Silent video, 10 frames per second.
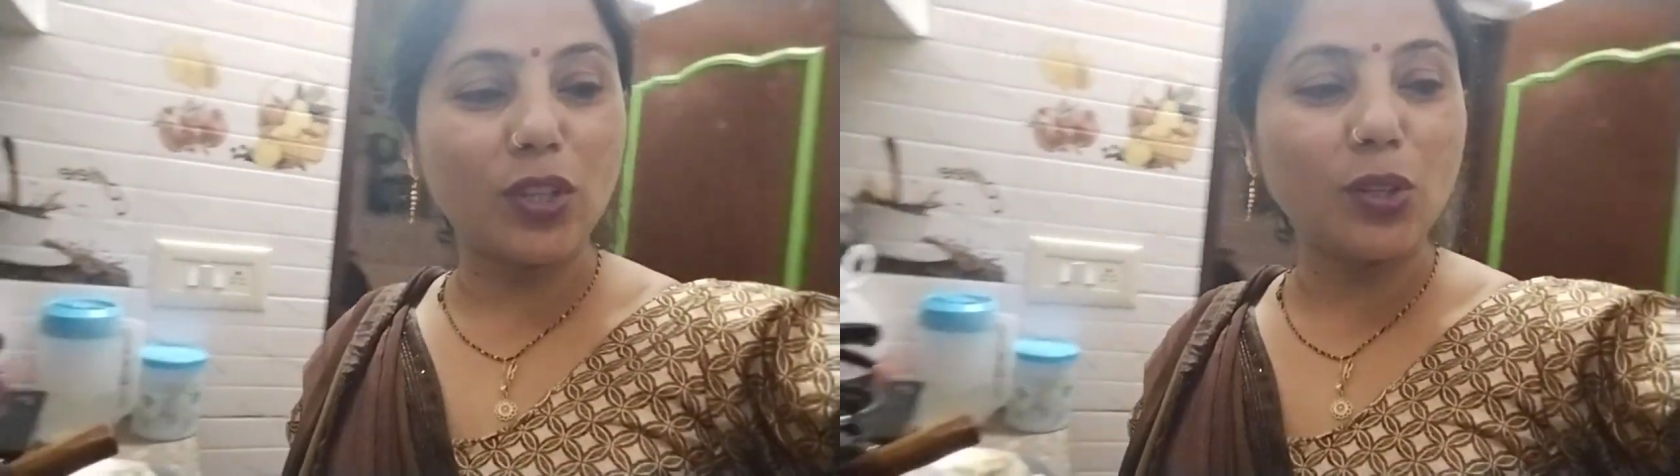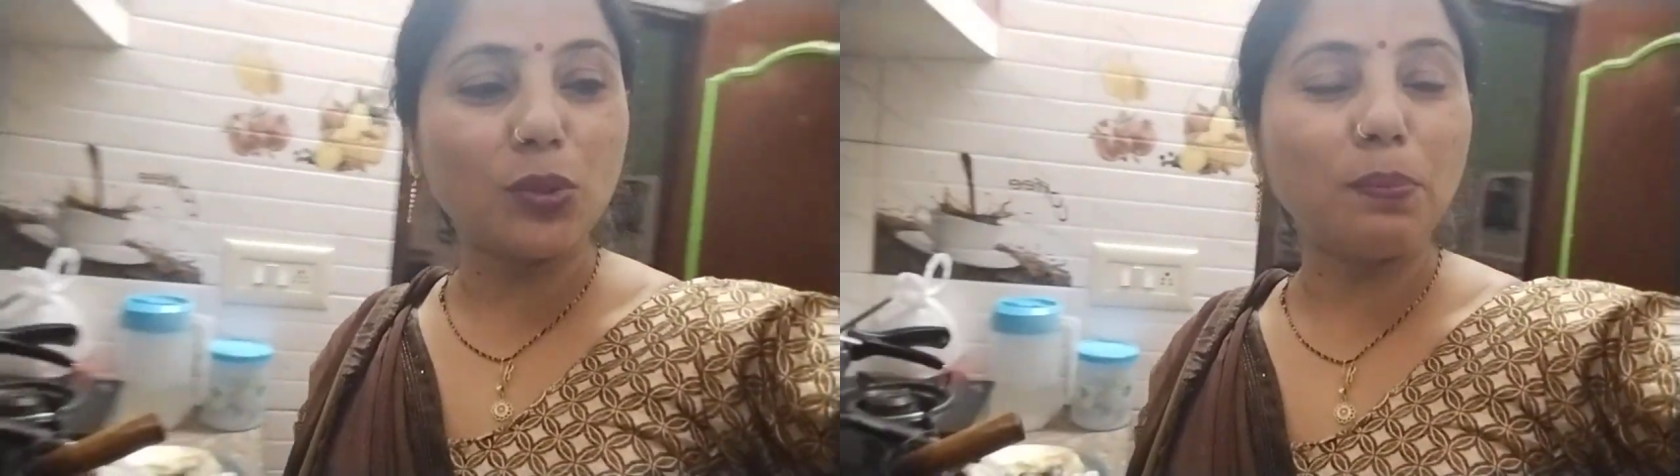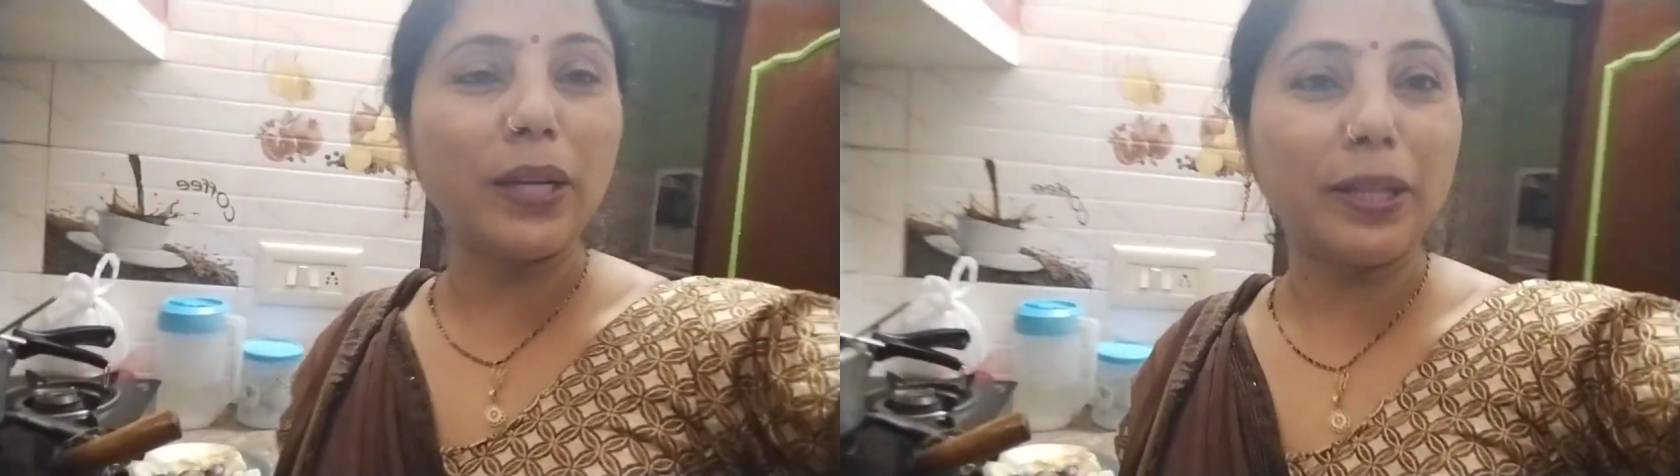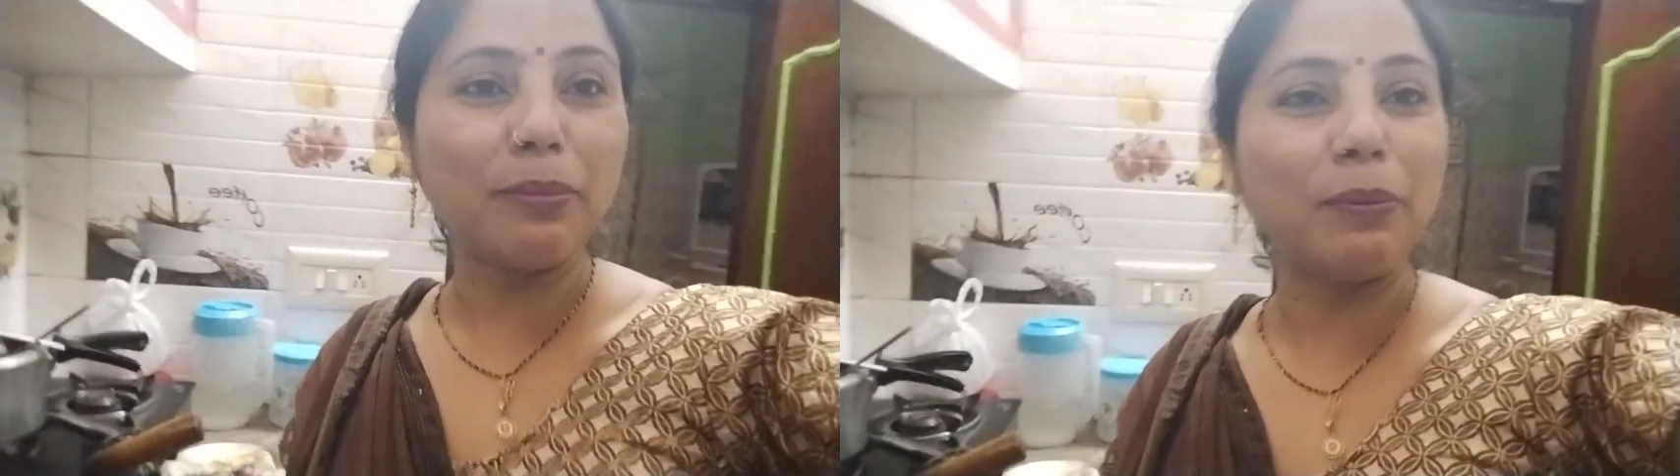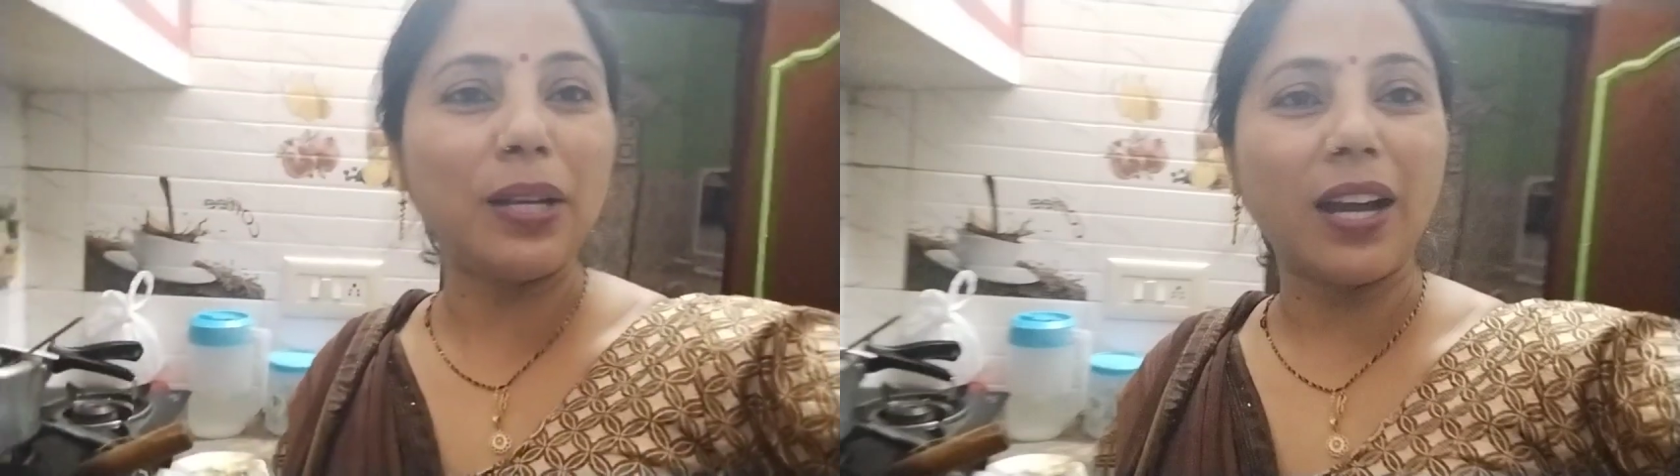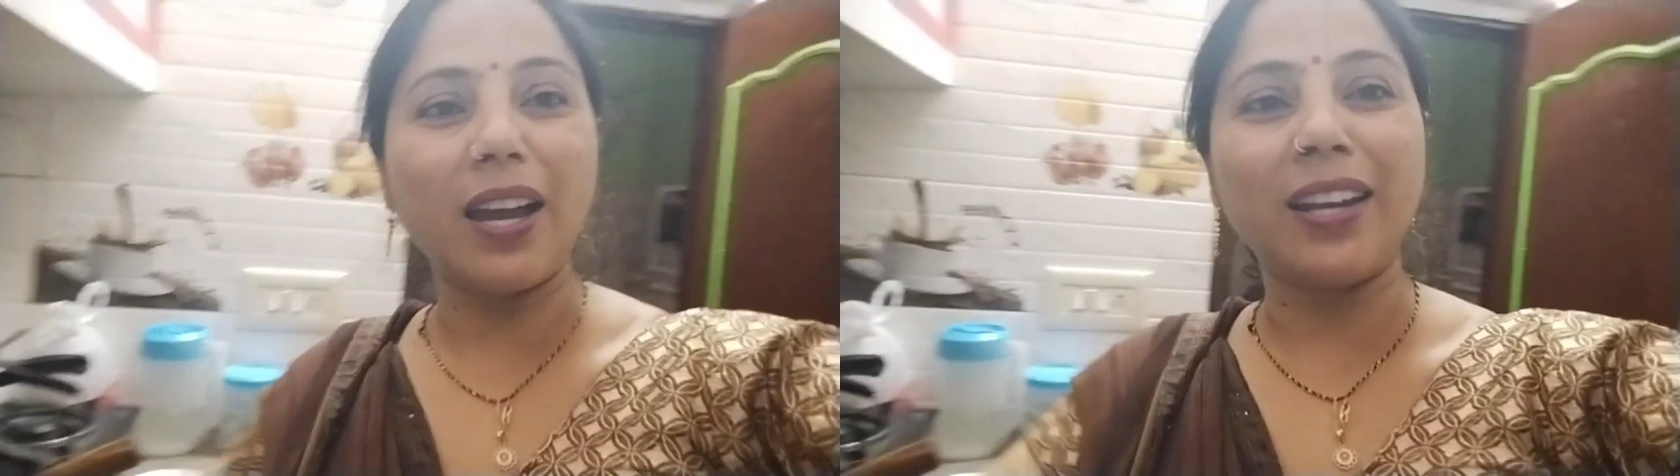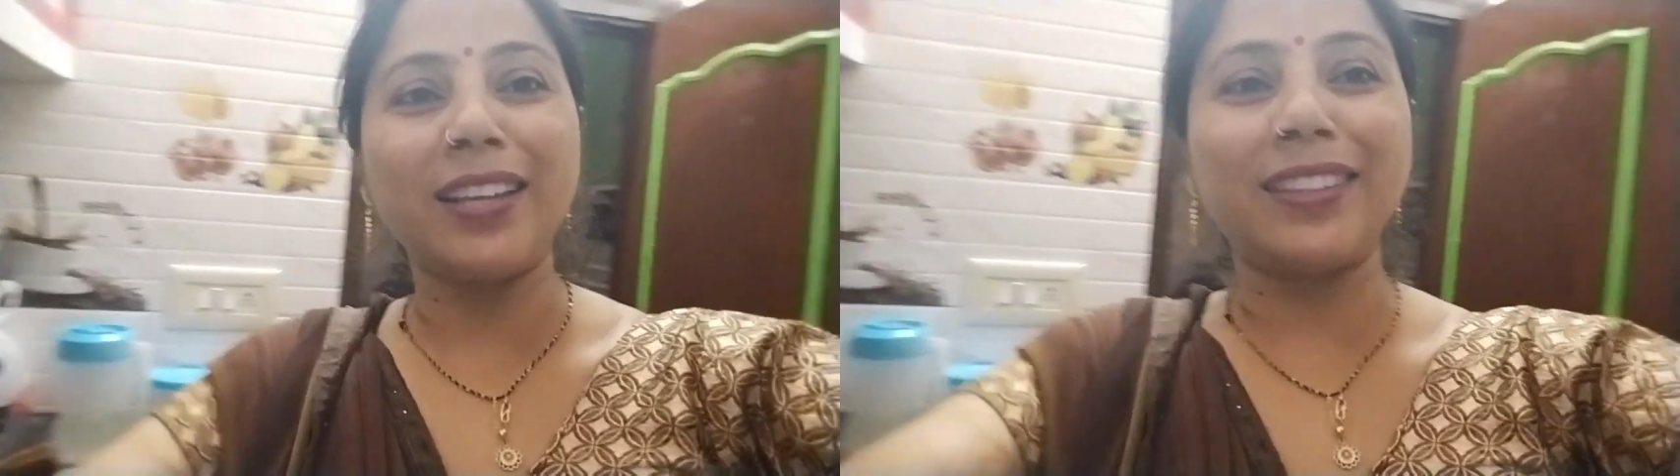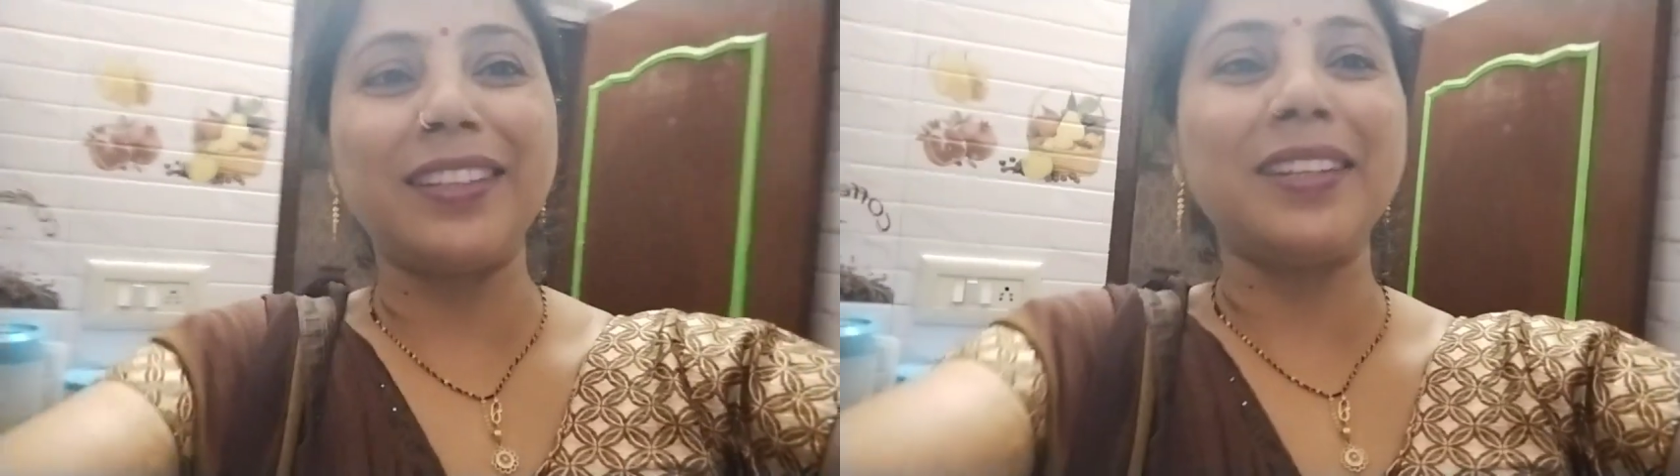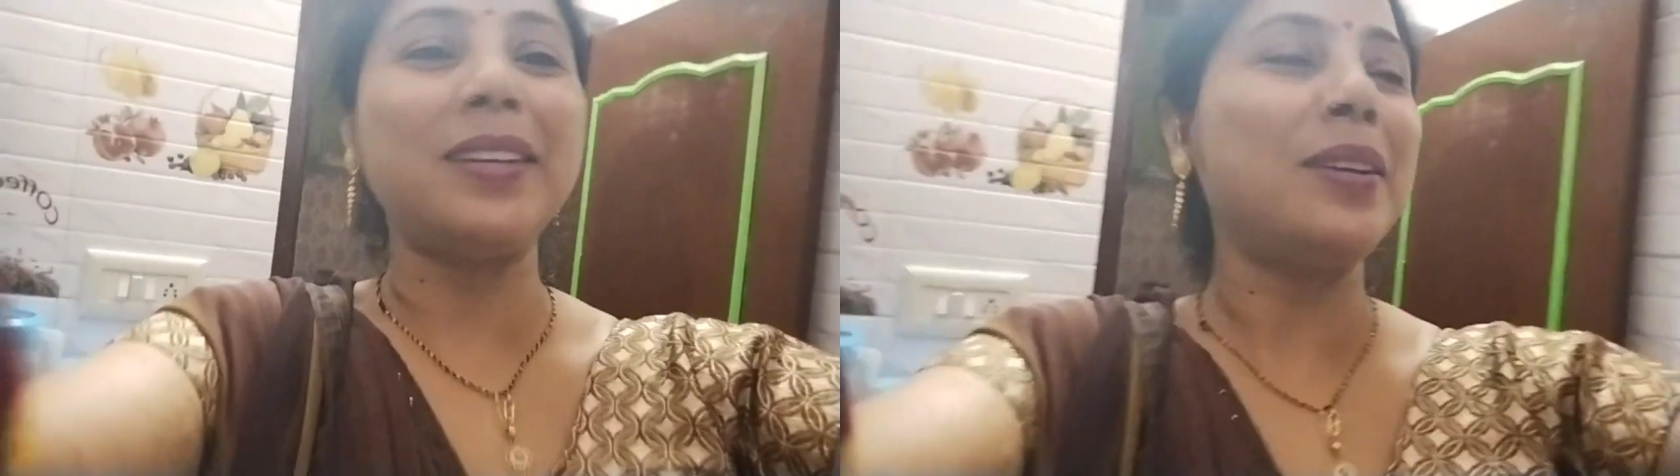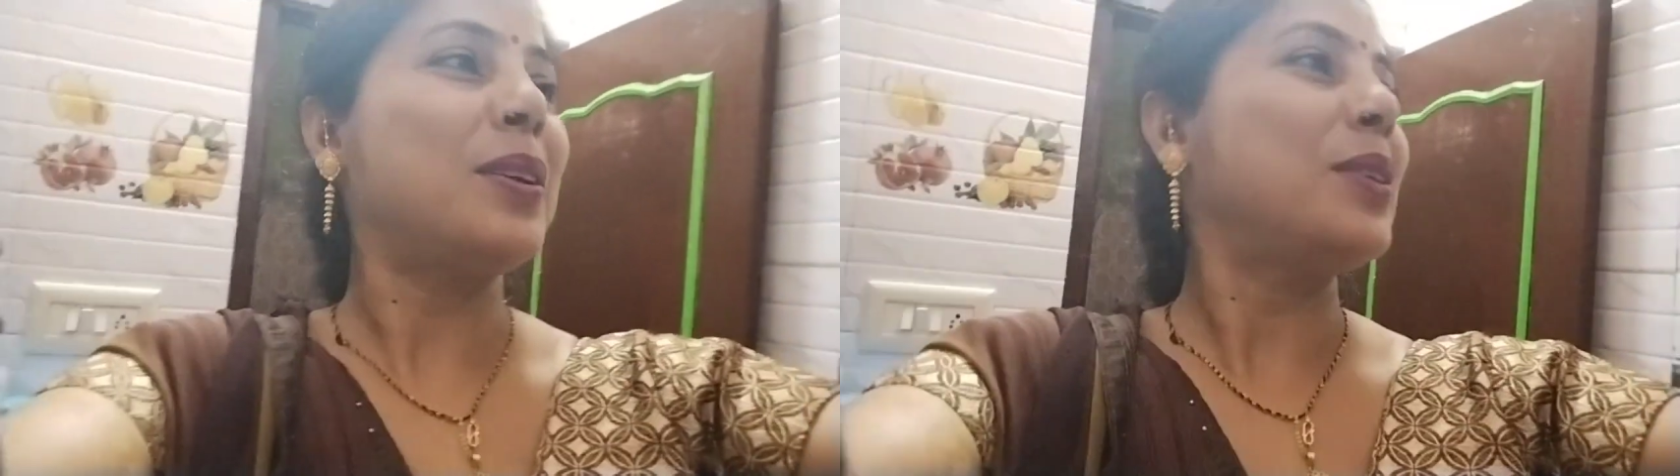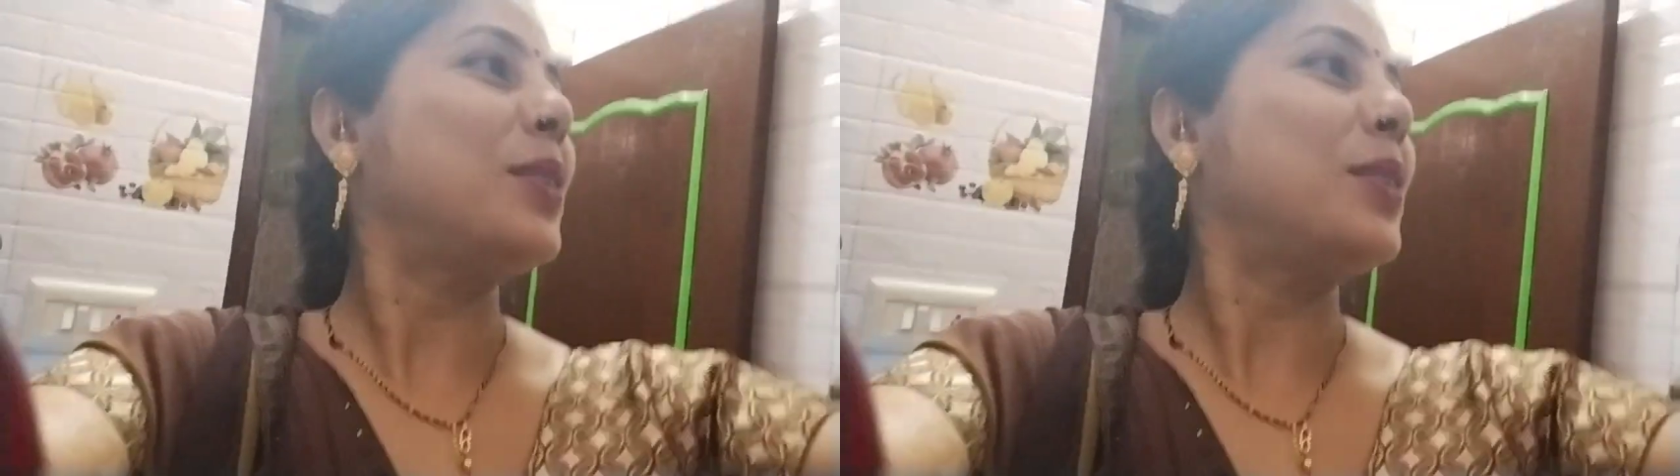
चलो तो प्लेट में भी लगा लेते हैं